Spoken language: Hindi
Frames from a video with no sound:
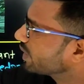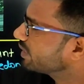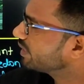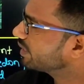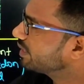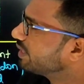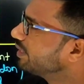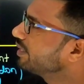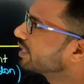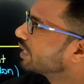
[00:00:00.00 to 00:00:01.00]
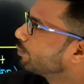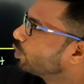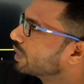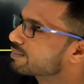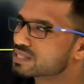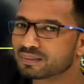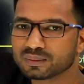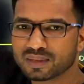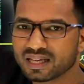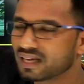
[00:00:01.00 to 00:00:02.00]
पूरा देख लिए क्रिप्टो गेम्स
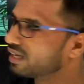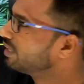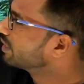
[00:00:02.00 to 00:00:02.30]
समझ में आया